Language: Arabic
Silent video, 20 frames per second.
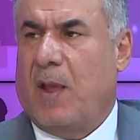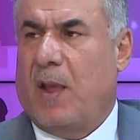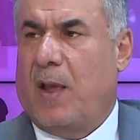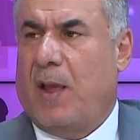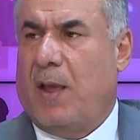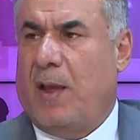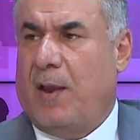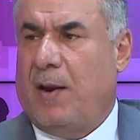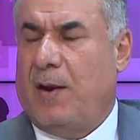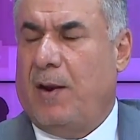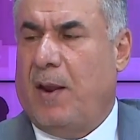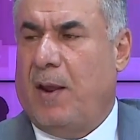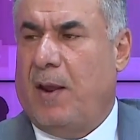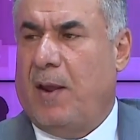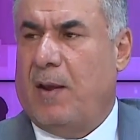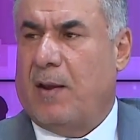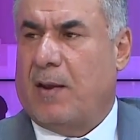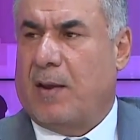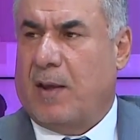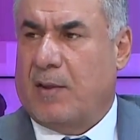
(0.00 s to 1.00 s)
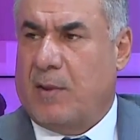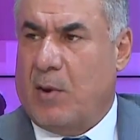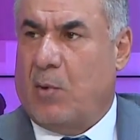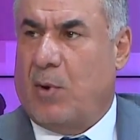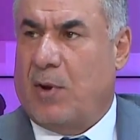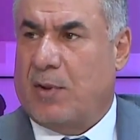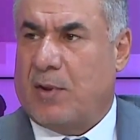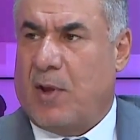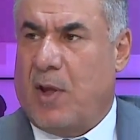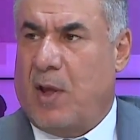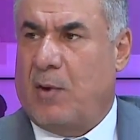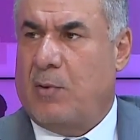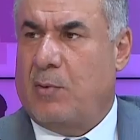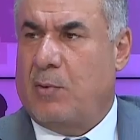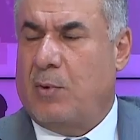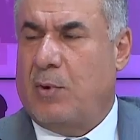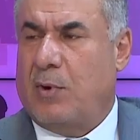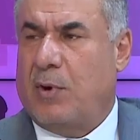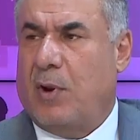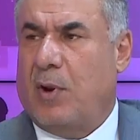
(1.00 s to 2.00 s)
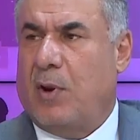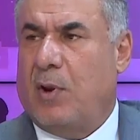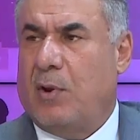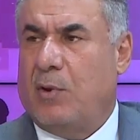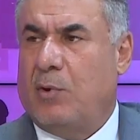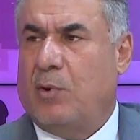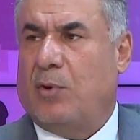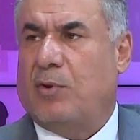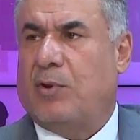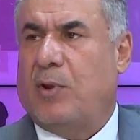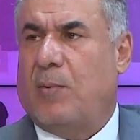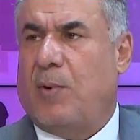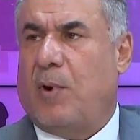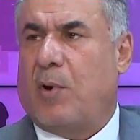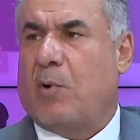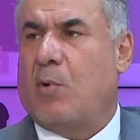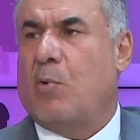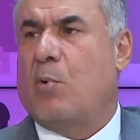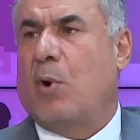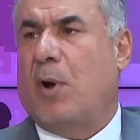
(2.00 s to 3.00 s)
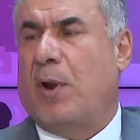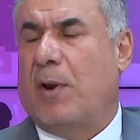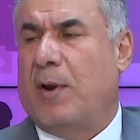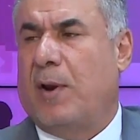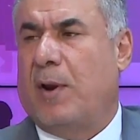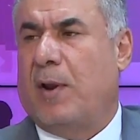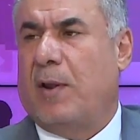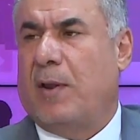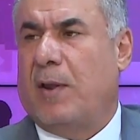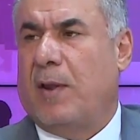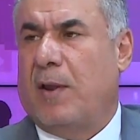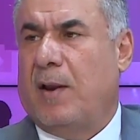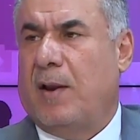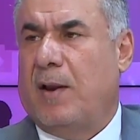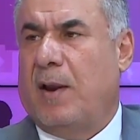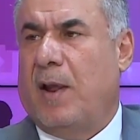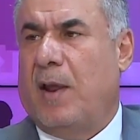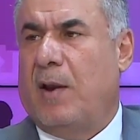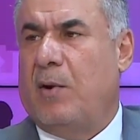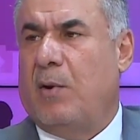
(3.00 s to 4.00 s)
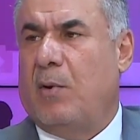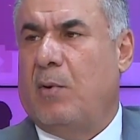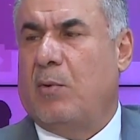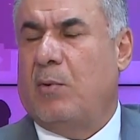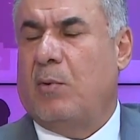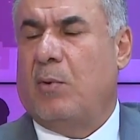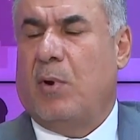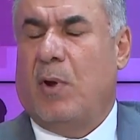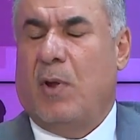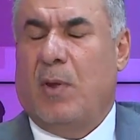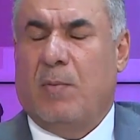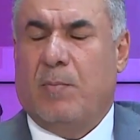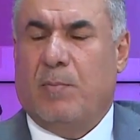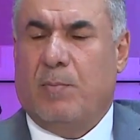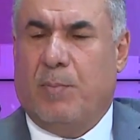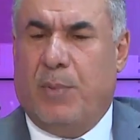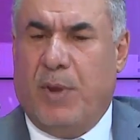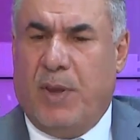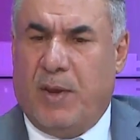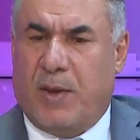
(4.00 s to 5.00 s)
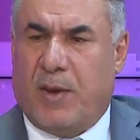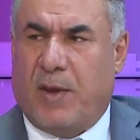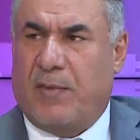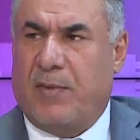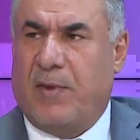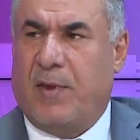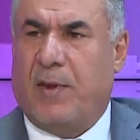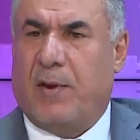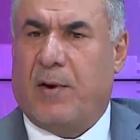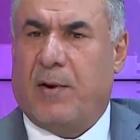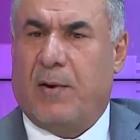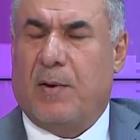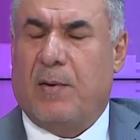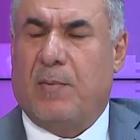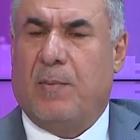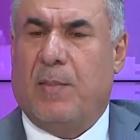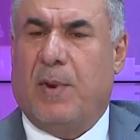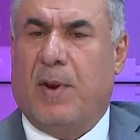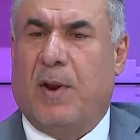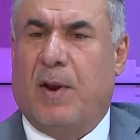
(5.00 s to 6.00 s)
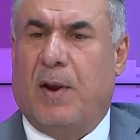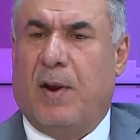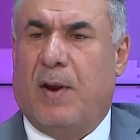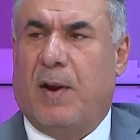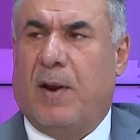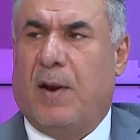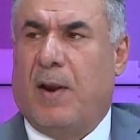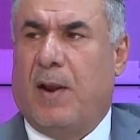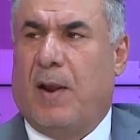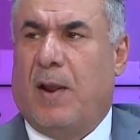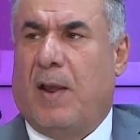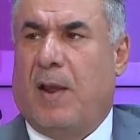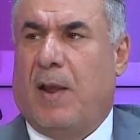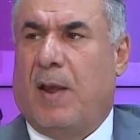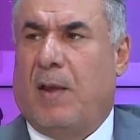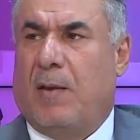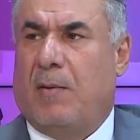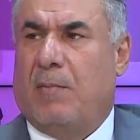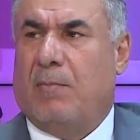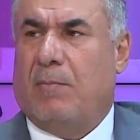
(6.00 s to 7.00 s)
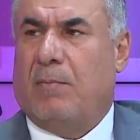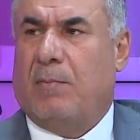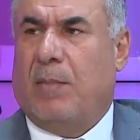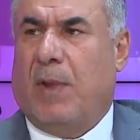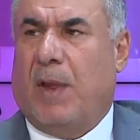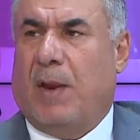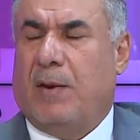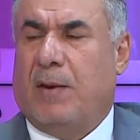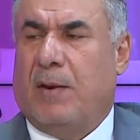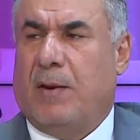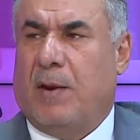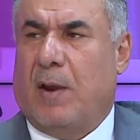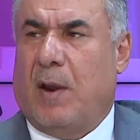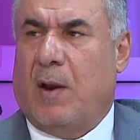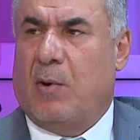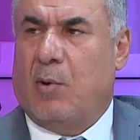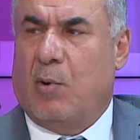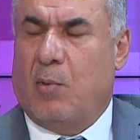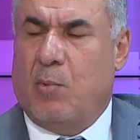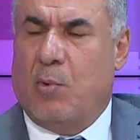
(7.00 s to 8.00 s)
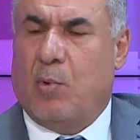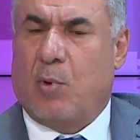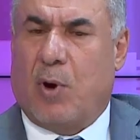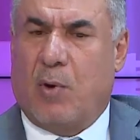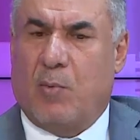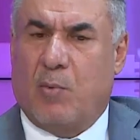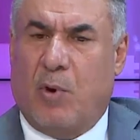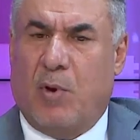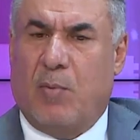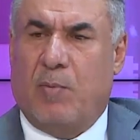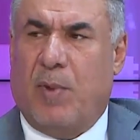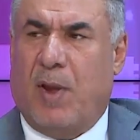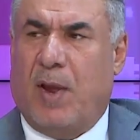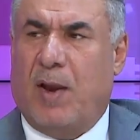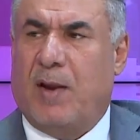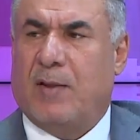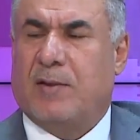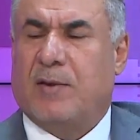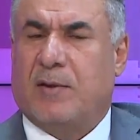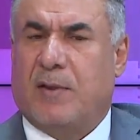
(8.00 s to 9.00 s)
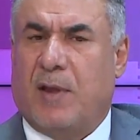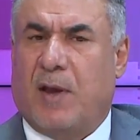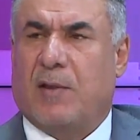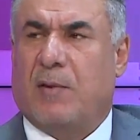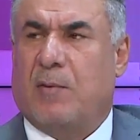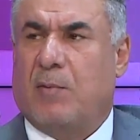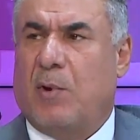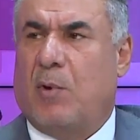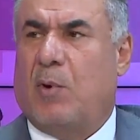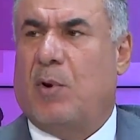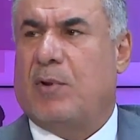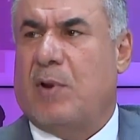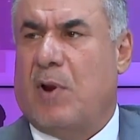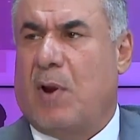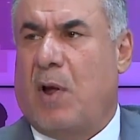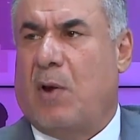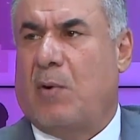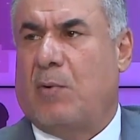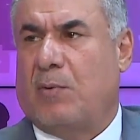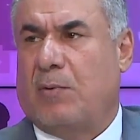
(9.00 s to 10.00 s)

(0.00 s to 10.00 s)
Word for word: إحنا كدولة قانون يعتبر قوة أنه لأنه بكثير من يعني الأمور المهمة التي تخدم دولة القانون